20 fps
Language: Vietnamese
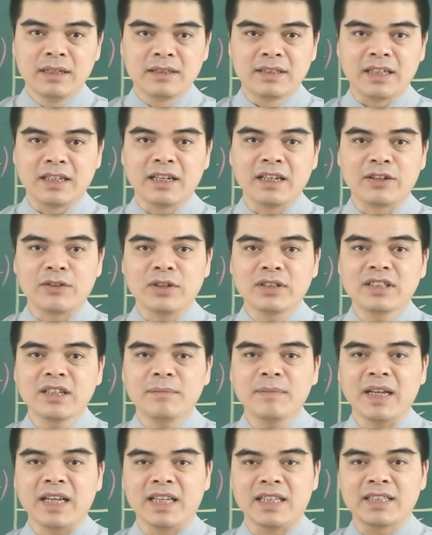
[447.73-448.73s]
Chỉ cần con
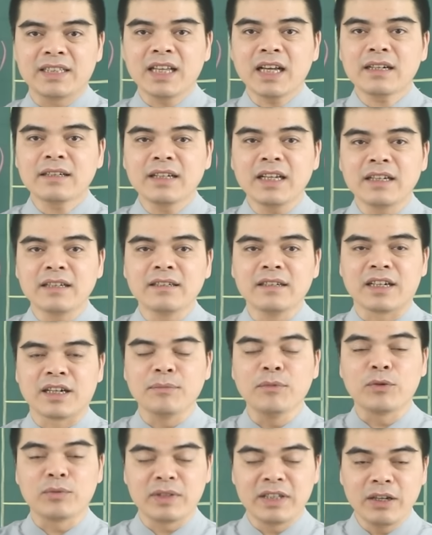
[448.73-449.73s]
giáp này xác định được
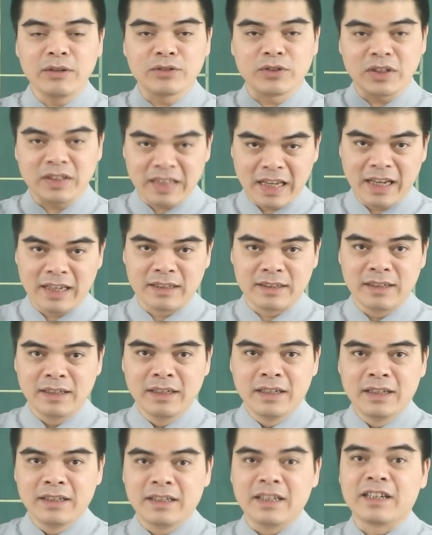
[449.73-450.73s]
cái mục tiêu rõ ràng
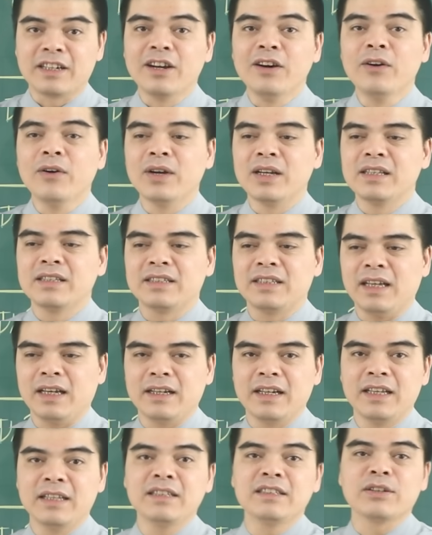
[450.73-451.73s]
thì cơ hội sẽ
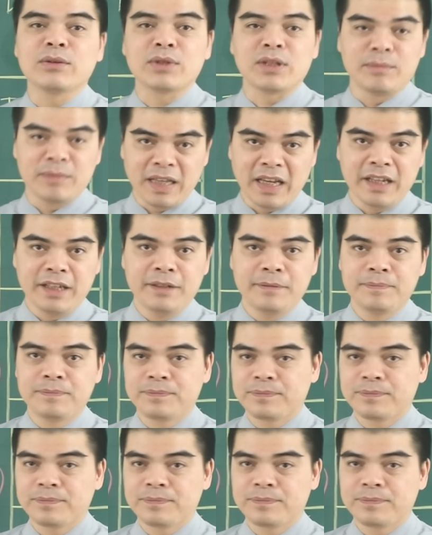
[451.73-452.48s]
đến trong tầm tay.